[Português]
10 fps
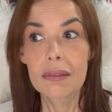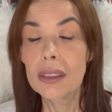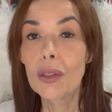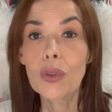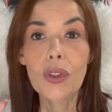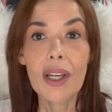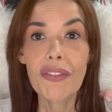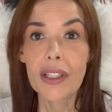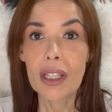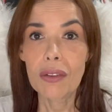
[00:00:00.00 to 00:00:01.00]
não estou
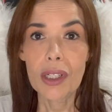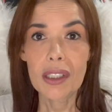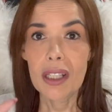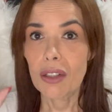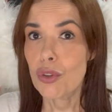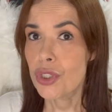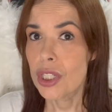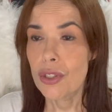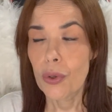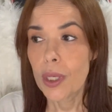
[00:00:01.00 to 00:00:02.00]
defendendo o candidato
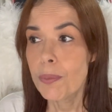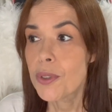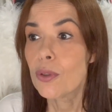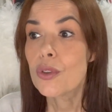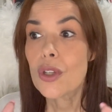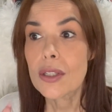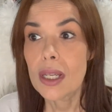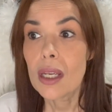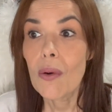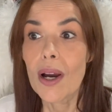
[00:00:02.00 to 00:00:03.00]
X ou Y, só
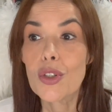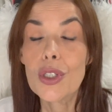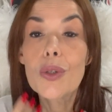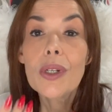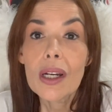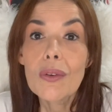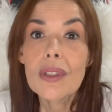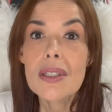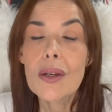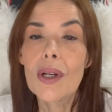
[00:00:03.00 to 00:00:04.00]
sei que eu acho que o que
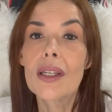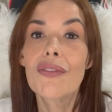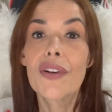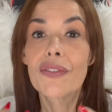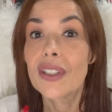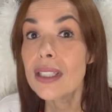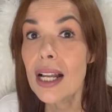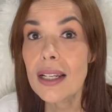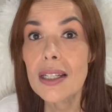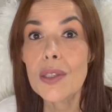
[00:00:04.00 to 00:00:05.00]
aconteceu ali foi
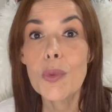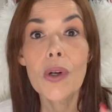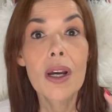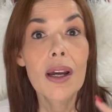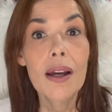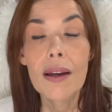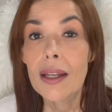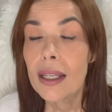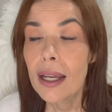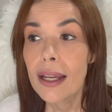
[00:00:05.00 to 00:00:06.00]
vandalismo,
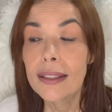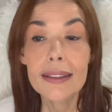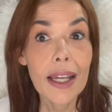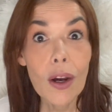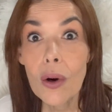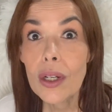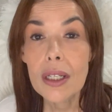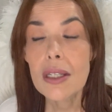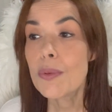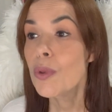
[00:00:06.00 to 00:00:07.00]
é,
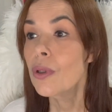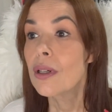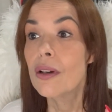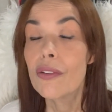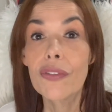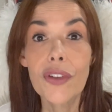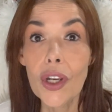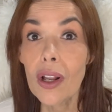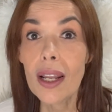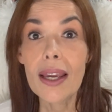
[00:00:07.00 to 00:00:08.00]
terrorismo
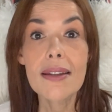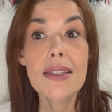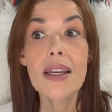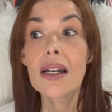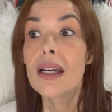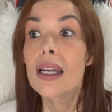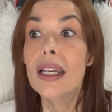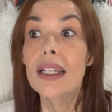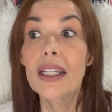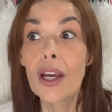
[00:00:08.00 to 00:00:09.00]
violência
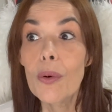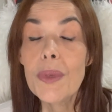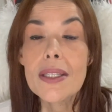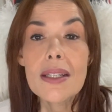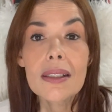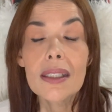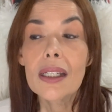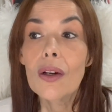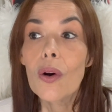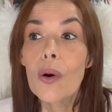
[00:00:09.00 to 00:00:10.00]
e eu me
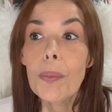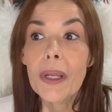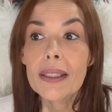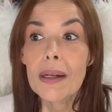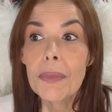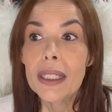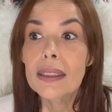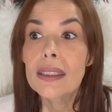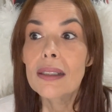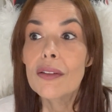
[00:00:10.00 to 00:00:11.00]
senti
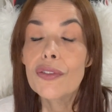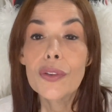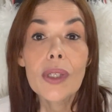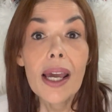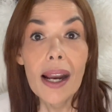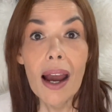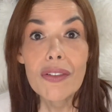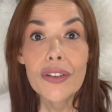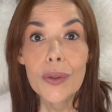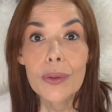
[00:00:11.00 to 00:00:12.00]
completamente
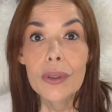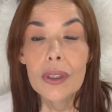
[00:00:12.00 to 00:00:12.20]
vulnerável.